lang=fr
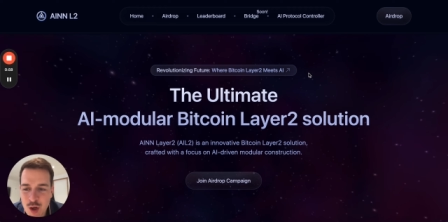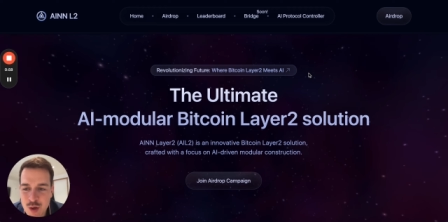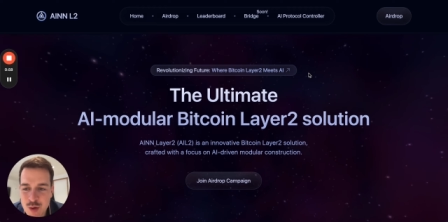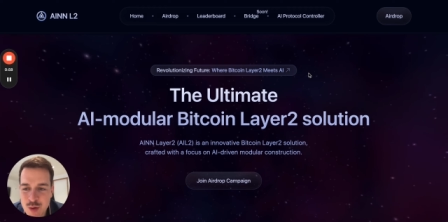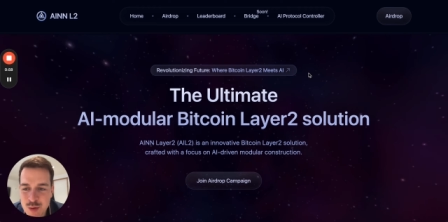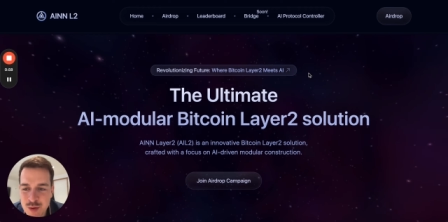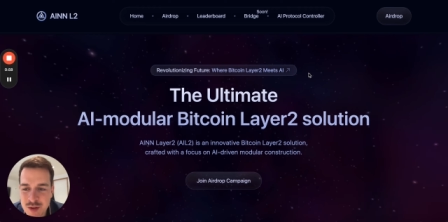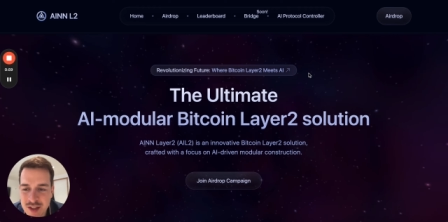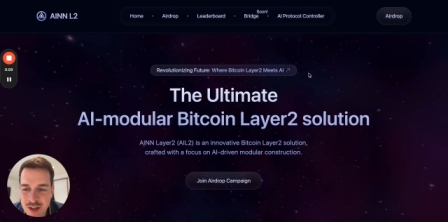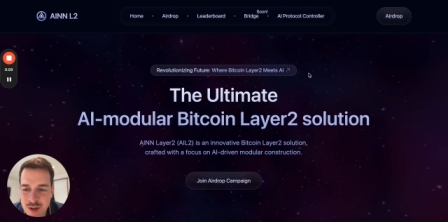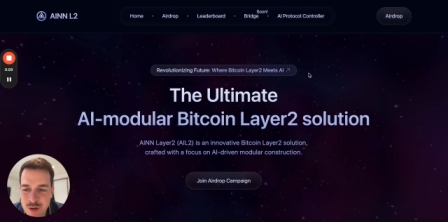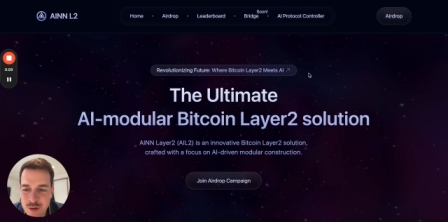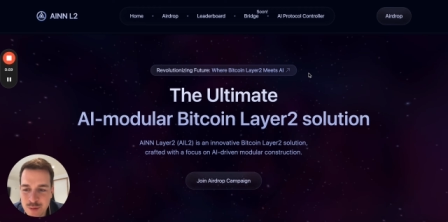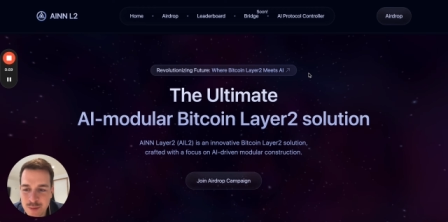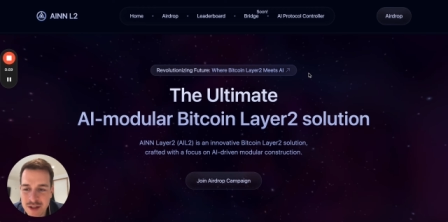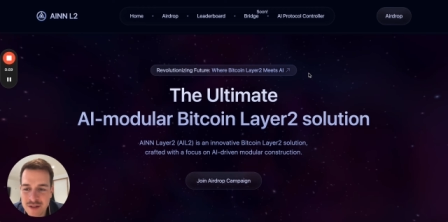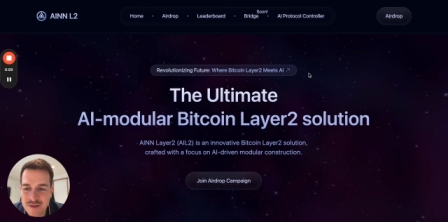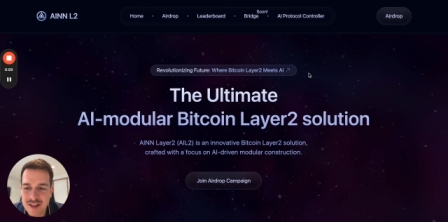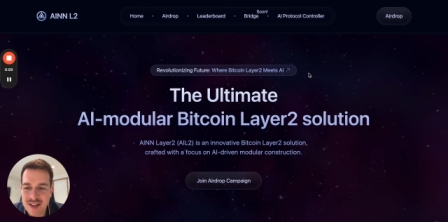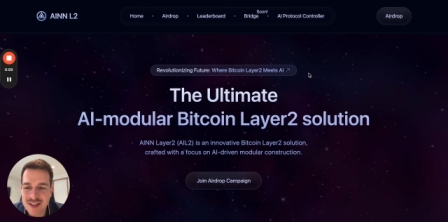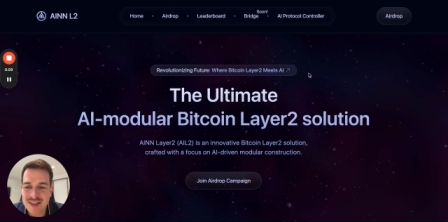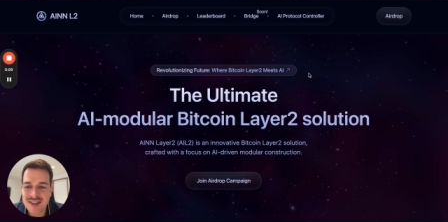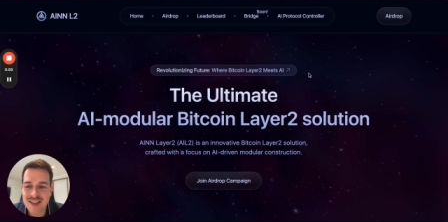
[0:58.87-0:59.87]
jusqu'à
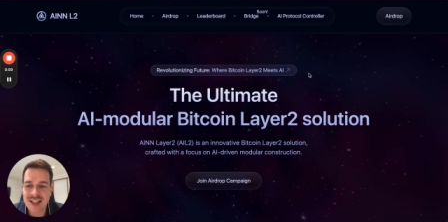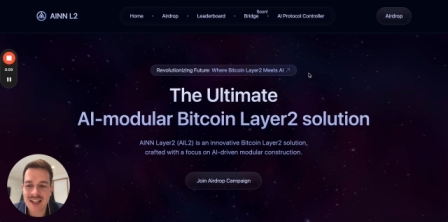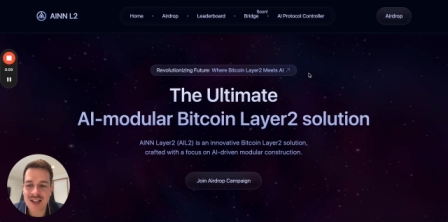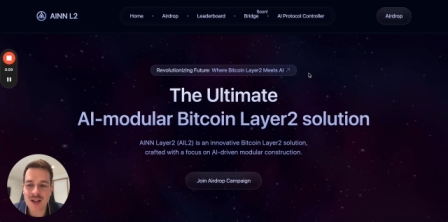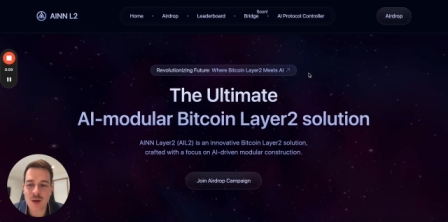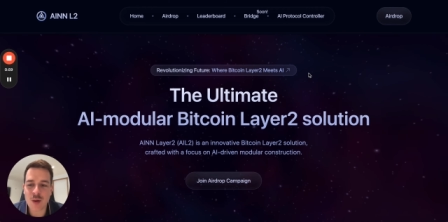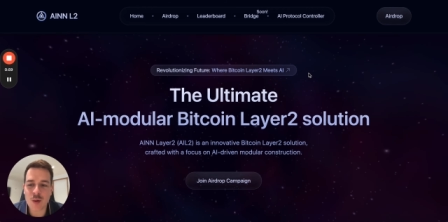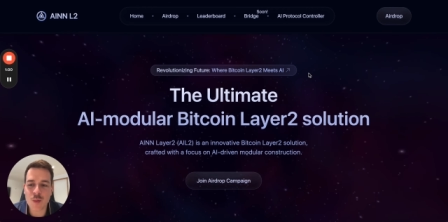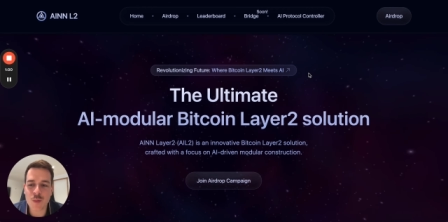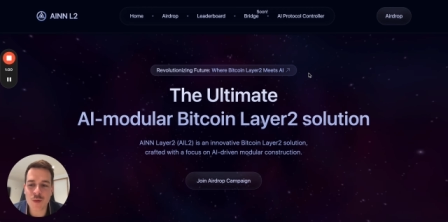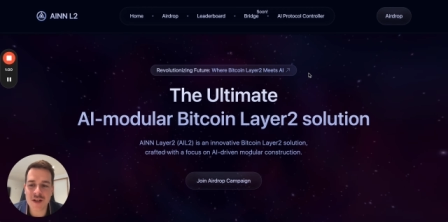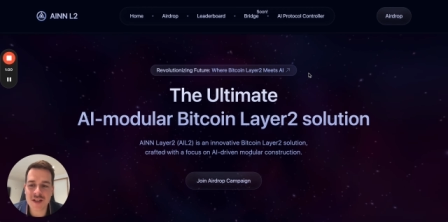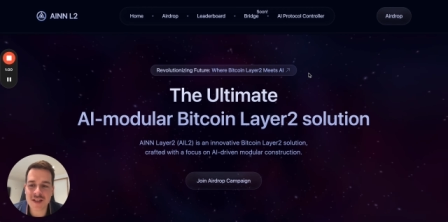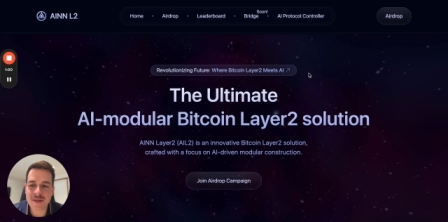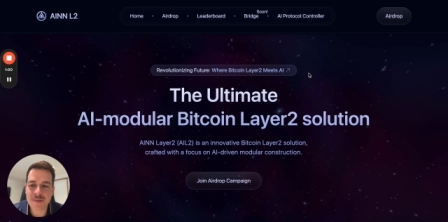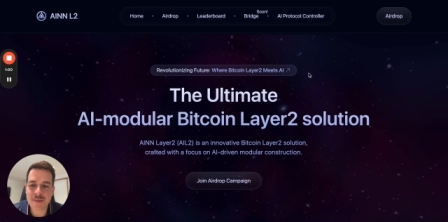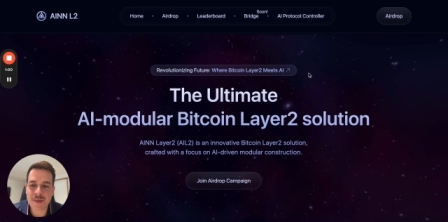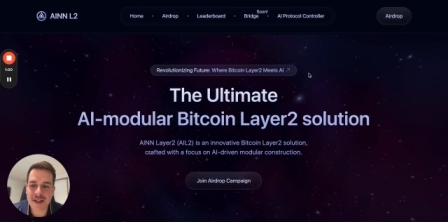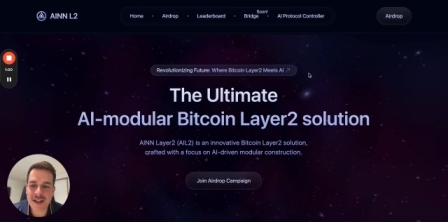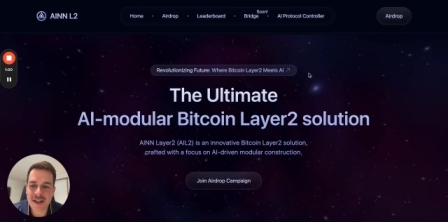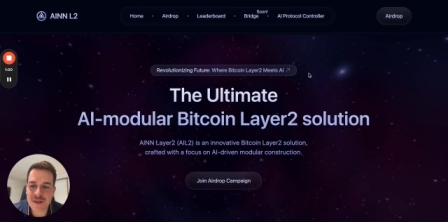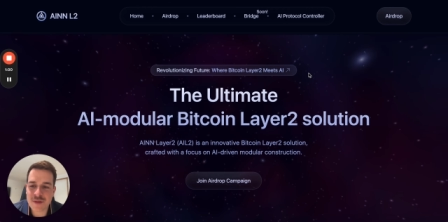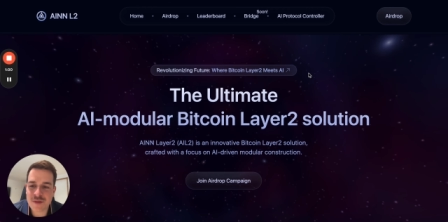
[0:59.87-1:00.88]
2025, on l'espère,